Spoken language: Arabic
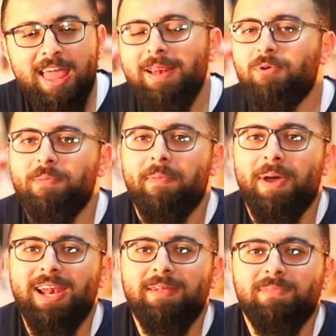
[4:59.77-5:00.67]
المهم
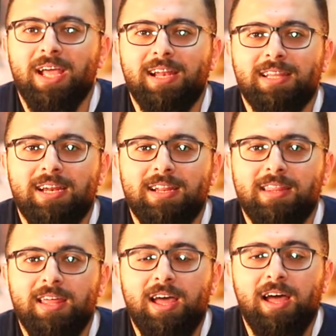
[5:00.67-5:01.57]
معلم دخلت على
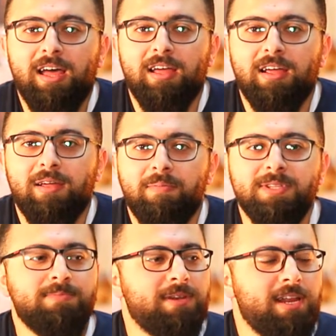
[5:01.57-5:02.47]
الاذاعه
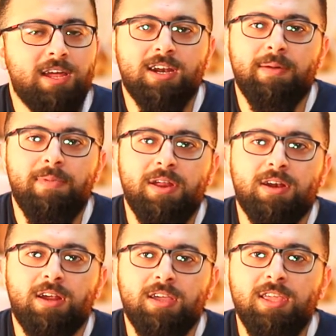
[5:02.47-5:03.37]
بسم الله الرحمن
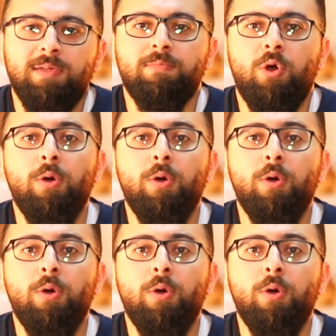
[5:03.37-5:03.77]
الرحيم